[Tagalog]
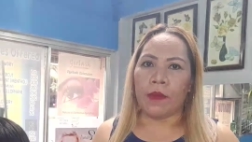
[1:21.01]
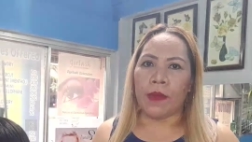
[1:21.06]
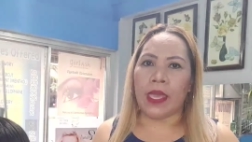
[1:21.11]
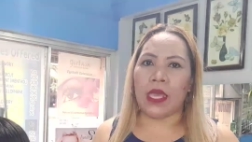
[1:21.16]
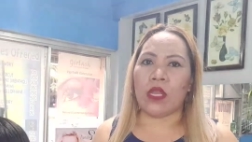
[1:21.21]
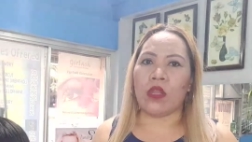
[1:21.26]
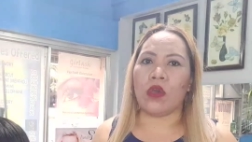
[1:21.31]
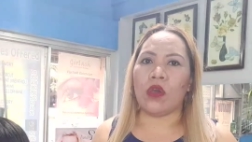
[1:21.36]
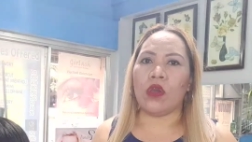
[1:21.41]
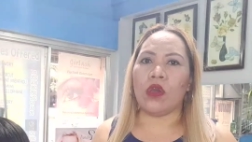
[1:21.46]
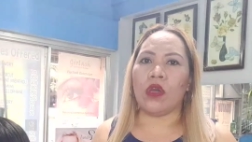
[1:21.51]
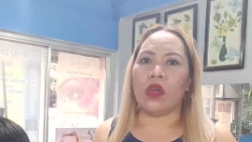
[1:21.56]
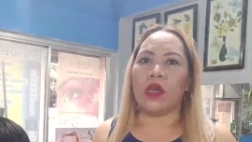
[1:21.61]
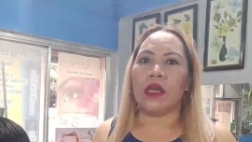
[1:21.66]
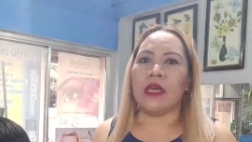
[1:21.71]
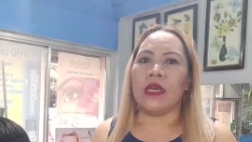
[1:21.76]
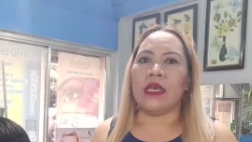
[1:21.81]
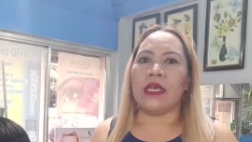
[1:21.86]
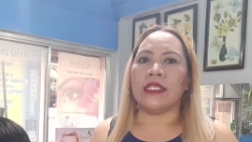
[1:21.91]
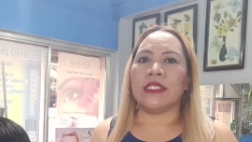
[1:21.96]
Pero,
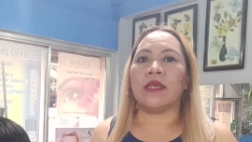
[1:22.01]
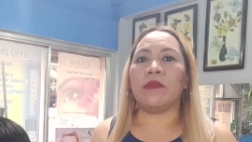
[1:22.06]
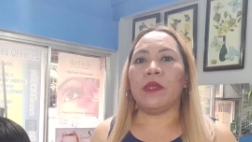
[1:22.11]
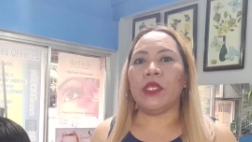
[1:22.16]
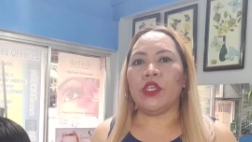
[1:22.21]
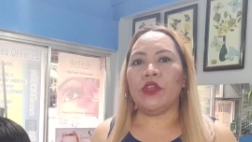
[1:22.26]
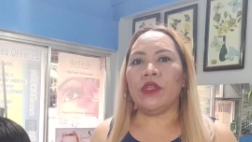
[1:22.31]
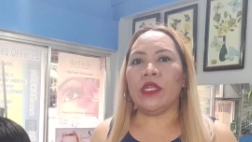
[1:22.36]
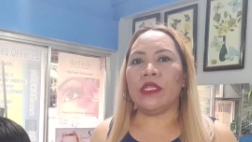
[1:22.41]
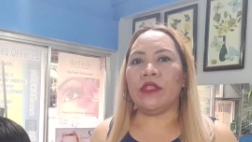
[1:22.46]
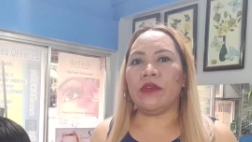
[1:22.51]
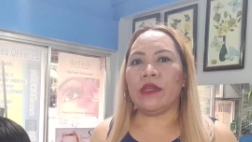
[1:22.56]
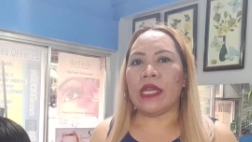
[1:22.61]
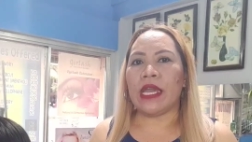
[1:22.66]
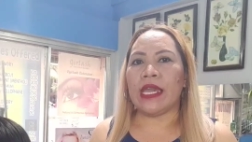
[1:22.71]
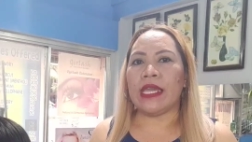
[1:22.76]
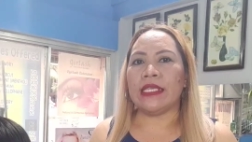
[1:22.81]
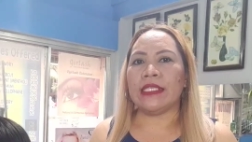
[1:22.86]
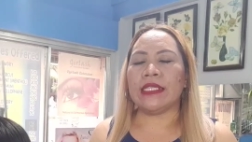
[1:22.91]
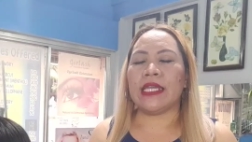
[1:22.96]
sa video na to
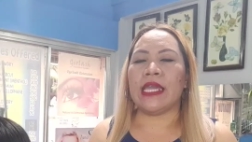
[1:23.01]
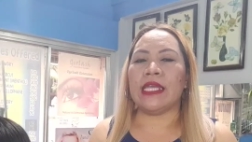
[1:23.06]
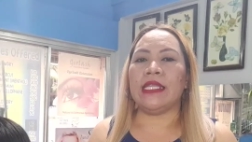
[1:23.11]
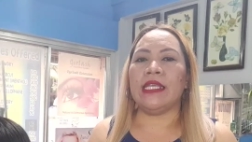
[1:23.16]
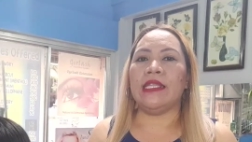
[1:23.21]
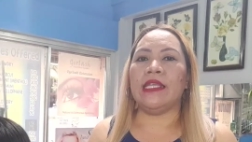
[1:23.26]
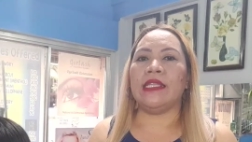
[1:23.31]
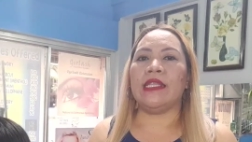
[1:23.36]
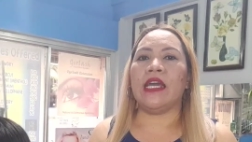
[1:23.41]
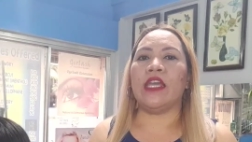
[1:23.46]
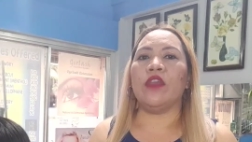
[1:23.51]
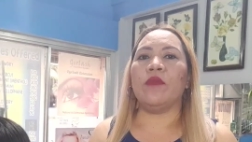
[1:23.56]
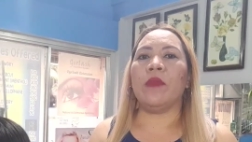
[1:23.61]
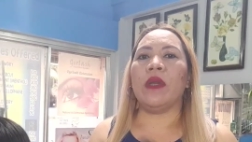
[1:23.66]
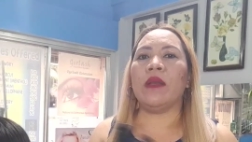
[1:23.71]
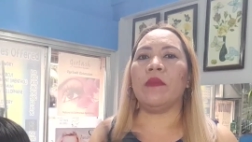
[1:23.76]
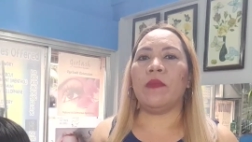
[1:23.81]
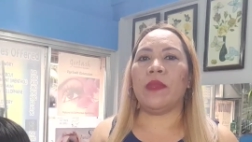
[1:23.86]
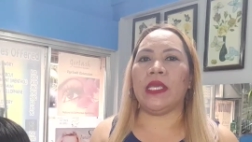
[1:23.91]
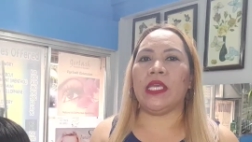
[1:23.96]
guys, kahit hindi tayo
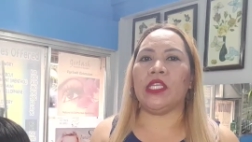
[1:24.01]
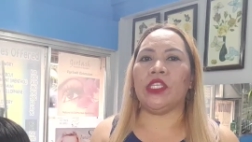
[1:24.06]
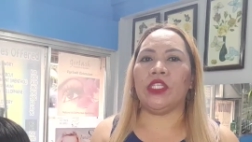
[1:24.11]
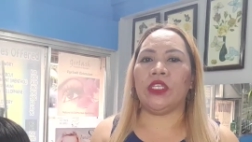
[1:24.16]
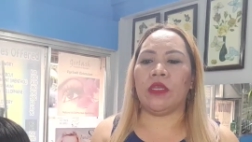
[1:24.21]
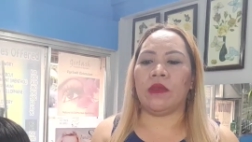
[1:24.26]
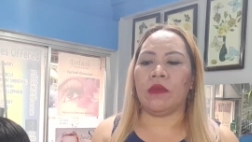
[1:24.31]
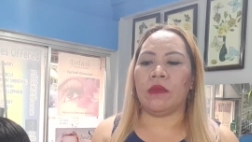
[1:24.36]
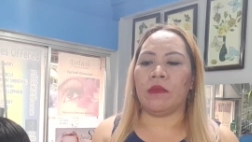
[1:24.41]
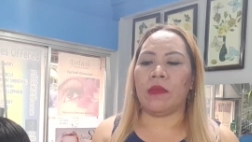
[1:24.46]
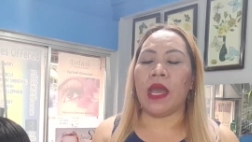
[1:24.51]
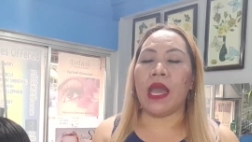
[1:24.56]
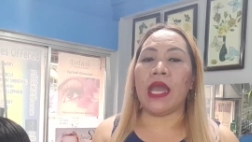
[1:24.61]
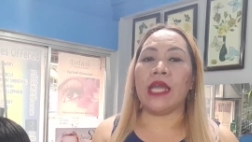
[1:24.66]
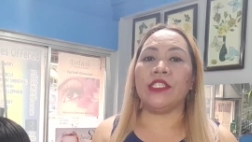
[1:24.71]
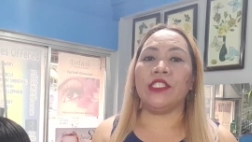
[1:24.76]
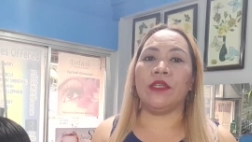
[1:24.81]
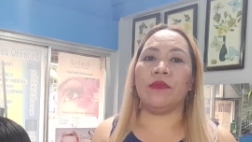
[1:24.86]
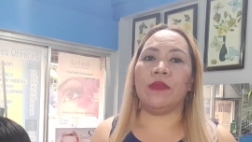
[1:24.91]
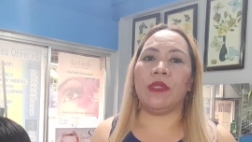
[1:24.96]
mag-bleach,
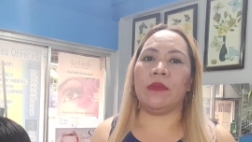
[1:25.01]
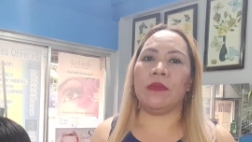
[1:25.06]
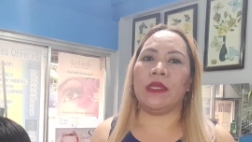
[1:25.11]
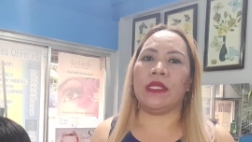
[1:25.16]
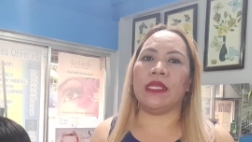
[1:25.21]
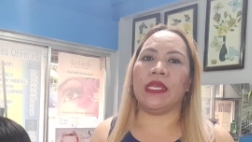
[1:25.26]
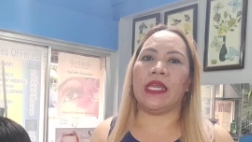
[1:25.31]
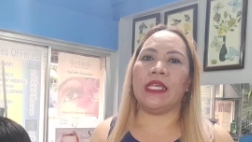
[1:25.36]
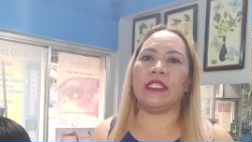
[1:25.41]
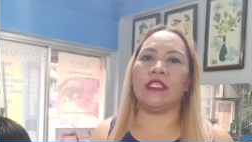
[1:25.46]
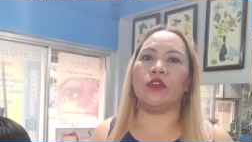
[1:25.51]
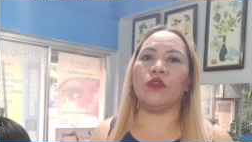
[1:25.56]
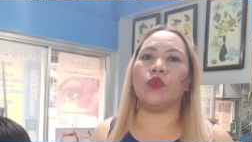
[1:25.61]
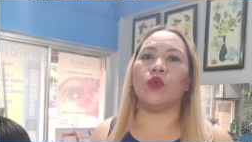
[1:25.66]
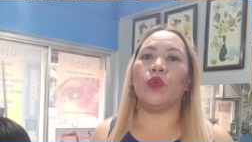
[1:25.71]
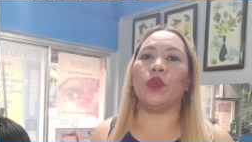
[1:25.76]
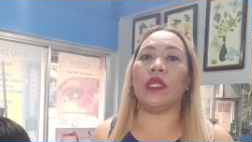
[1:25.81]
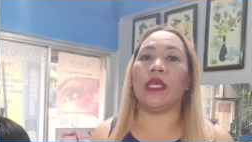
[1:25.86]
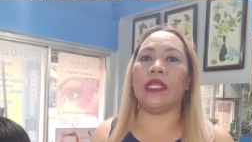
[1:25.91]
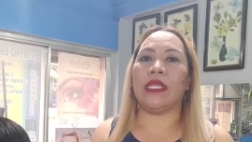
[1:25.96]
ma-achieve naman guys yung
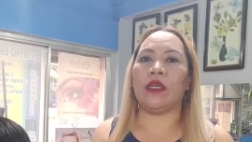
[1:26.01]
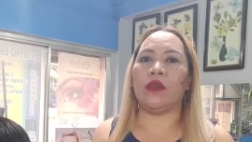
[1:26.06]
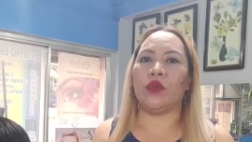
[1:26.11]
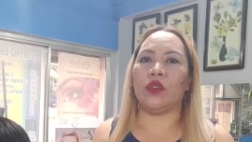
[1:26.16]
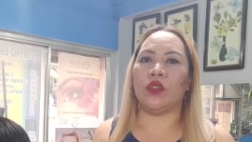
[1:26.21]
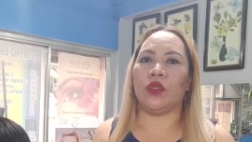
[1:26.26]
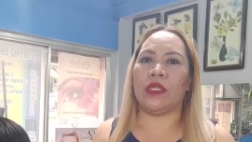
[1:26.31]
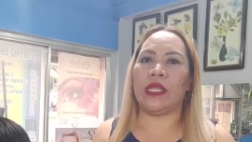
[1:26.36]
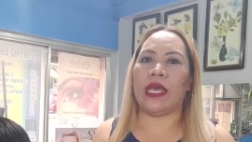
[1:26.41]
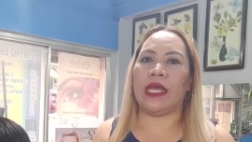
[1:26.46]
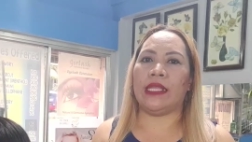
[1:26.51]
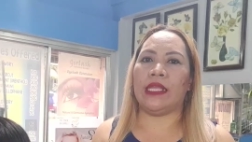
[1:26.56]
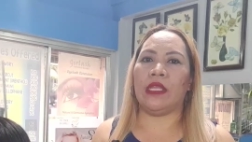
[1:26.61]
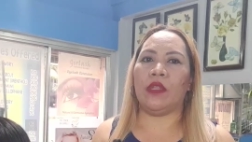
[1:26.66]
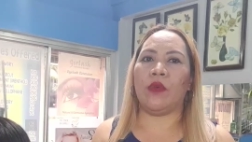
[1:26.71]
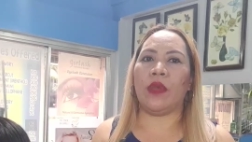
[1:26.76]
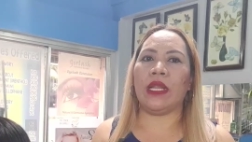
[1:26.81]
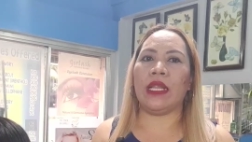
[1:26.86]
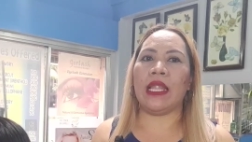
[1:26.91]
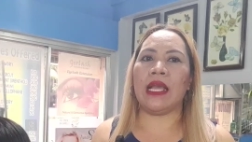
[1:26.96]
kulay na gusto
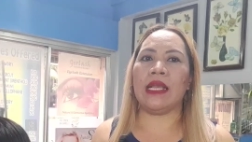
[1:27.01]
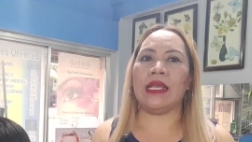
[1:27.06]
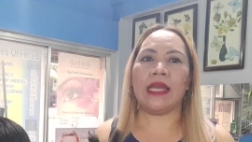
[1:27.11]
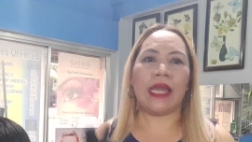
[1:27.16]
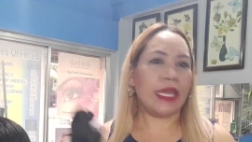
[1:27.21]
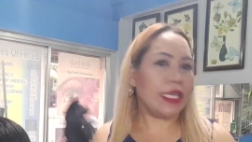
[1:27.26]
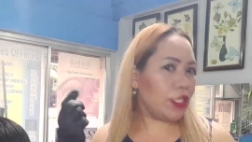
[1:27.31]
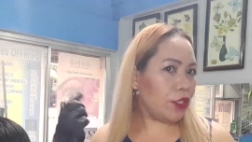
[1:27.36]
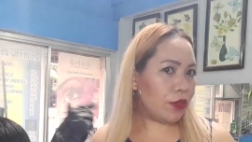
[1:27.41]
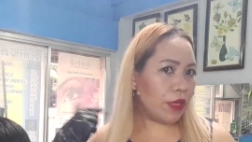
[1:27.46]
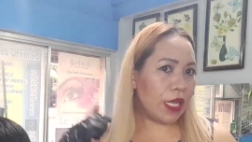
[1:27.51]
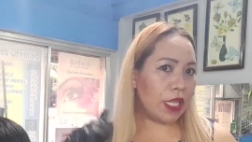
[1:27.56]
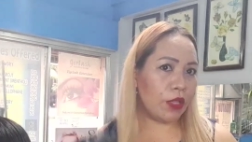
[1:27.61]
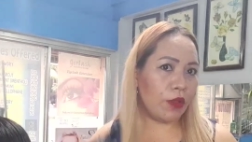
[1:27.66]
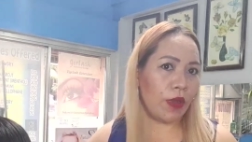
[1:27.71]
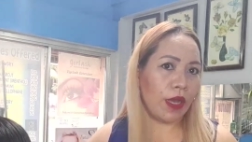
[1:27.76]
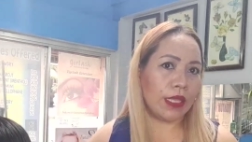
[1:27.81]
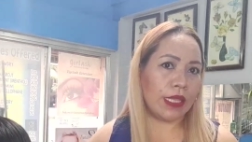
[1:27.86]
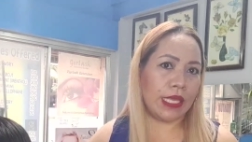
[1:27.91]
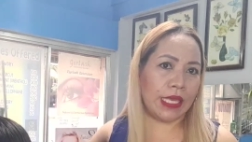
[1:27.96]
natin. Huwag lang guys yung
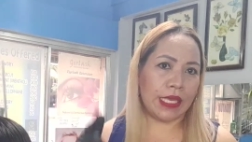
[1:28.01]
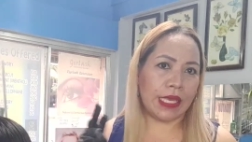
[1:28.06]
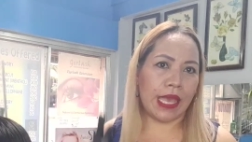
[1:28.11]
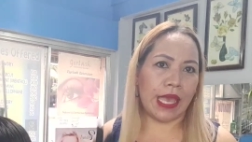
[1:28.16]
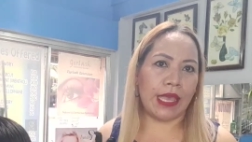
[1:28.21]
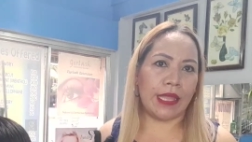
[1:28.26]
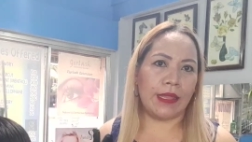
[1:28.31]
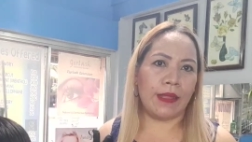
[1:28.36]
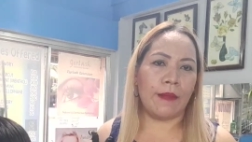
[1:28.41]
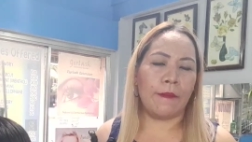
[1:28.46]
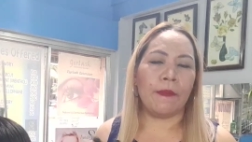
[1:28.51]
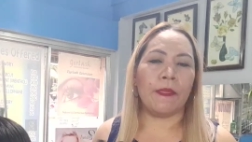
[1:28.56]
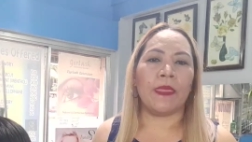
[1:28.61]
ganito katingkad